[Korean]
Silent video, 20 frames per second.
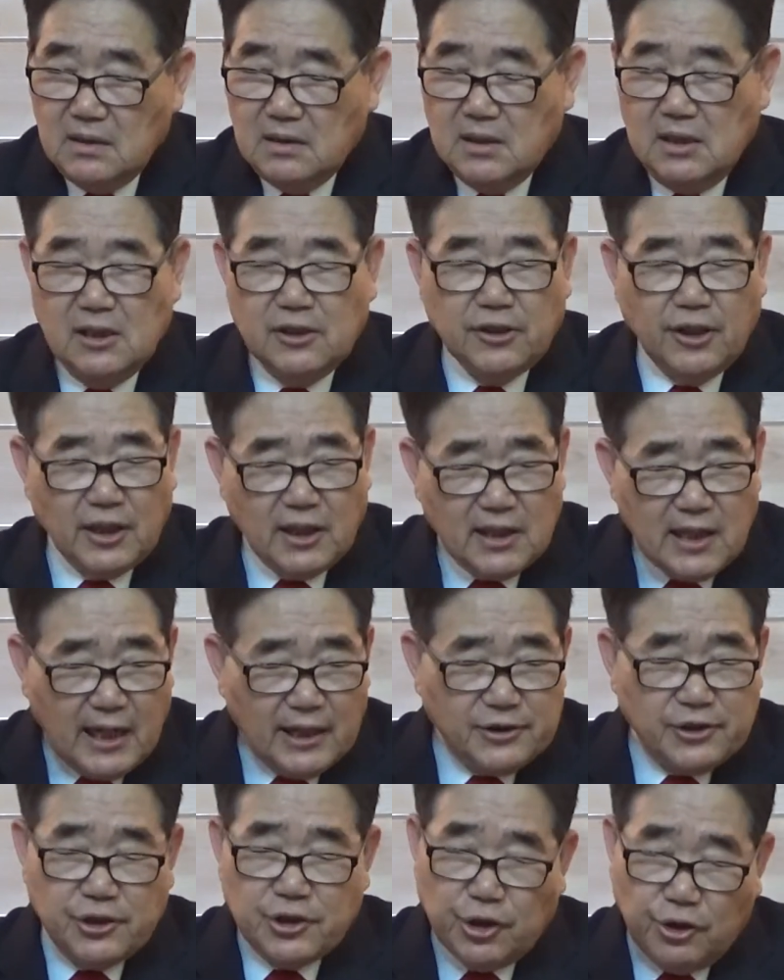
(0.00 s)
길거리에
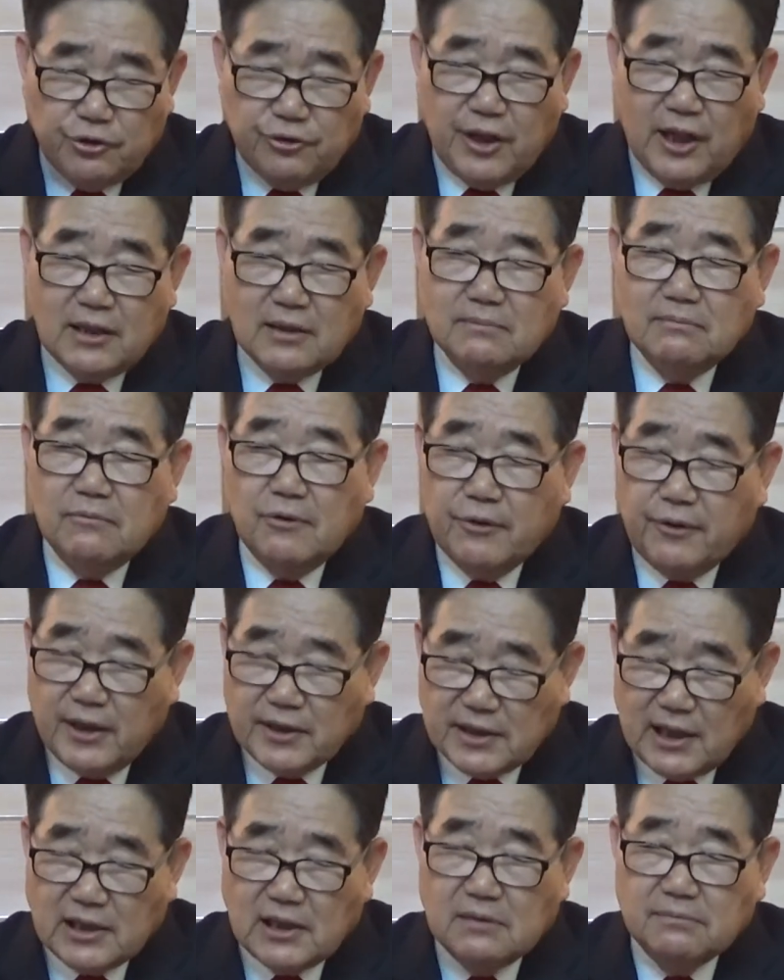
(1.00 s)
나가서 전도하는
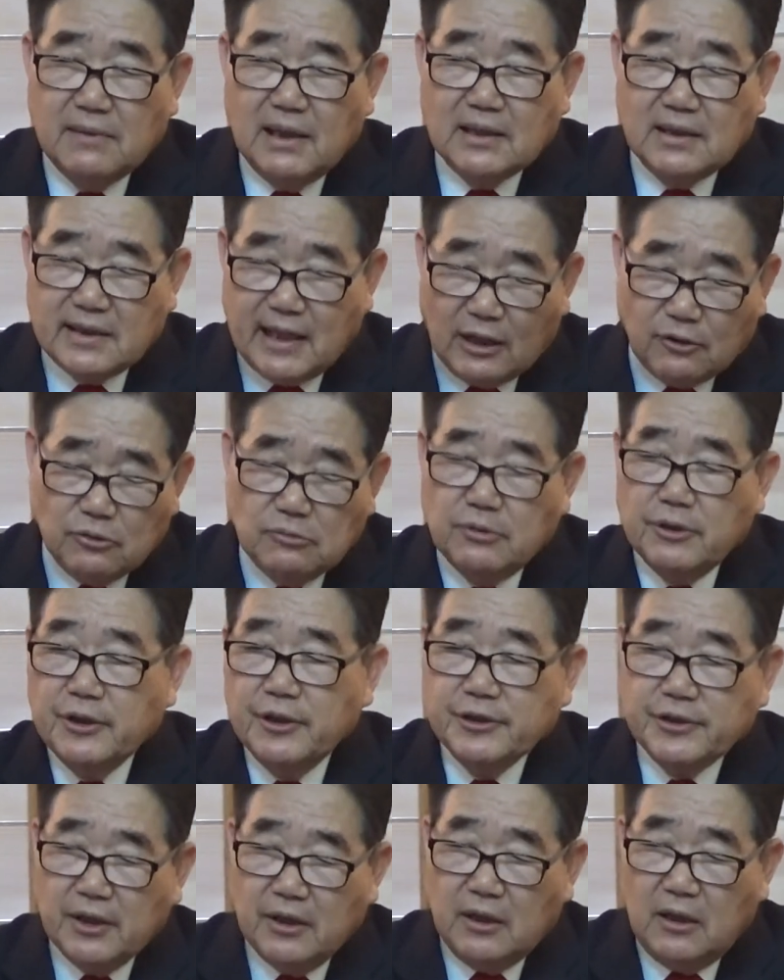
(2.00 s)
목회자들만 따로
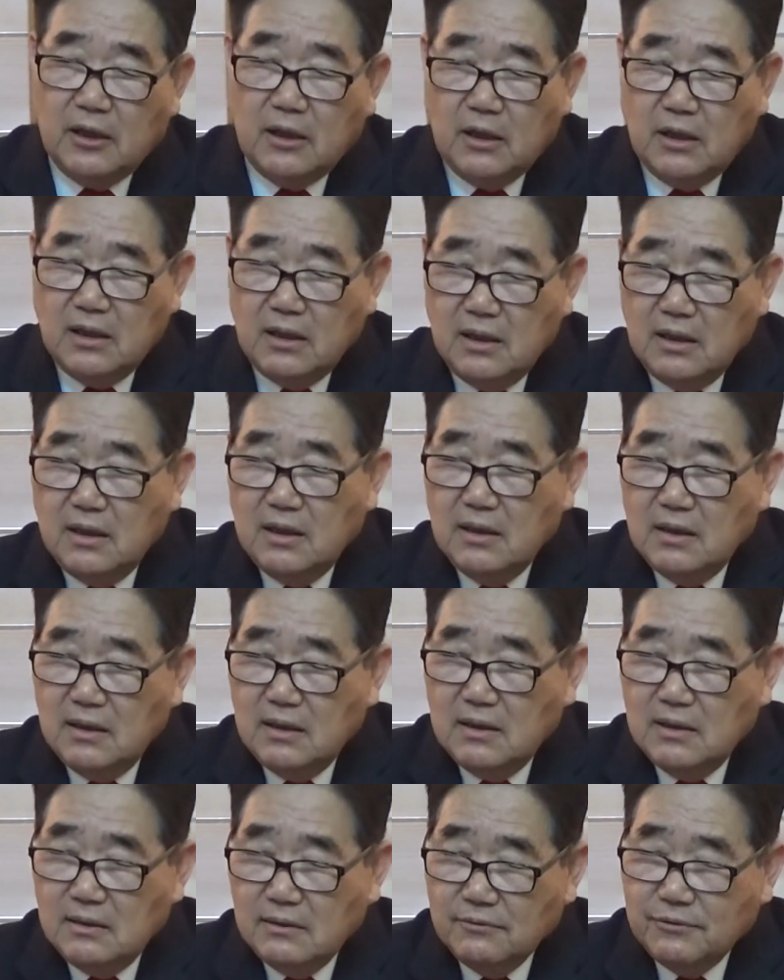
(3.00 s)
모여서
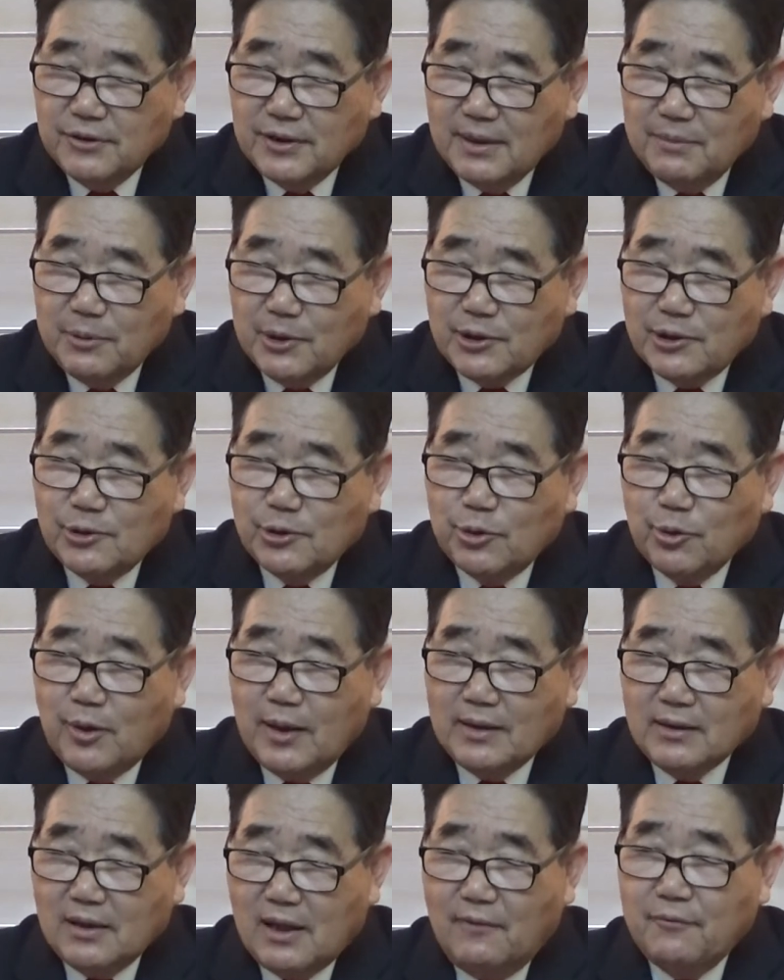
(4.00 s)
우리가 며칠
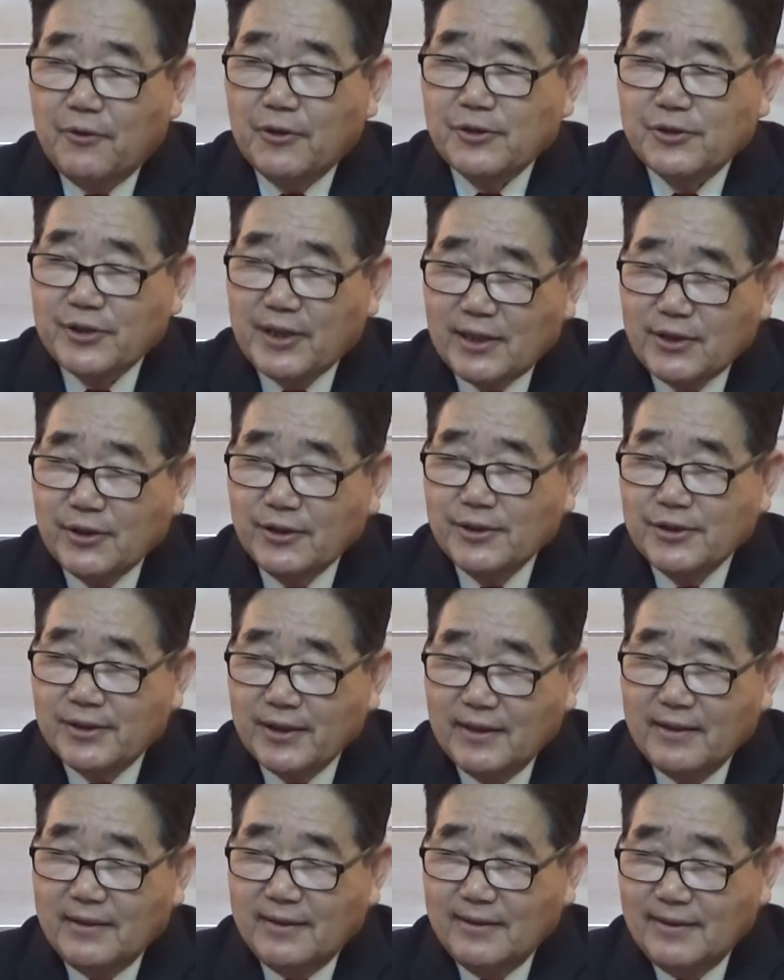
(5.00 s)
동안 컨퍼런스를 한 적이
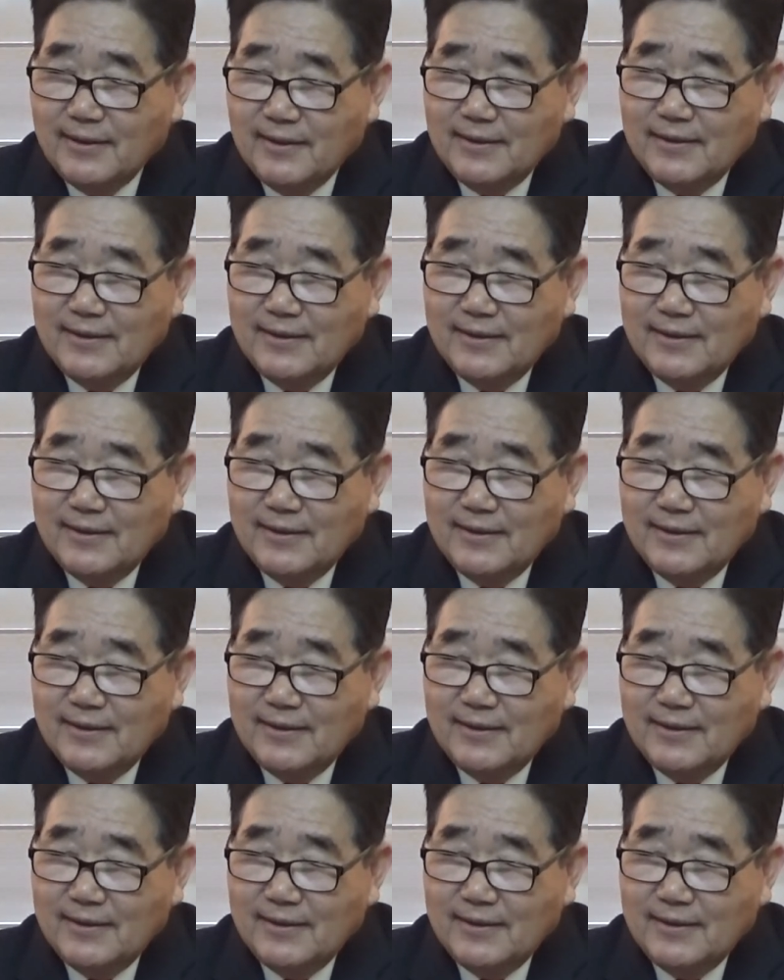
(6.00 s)
있어요.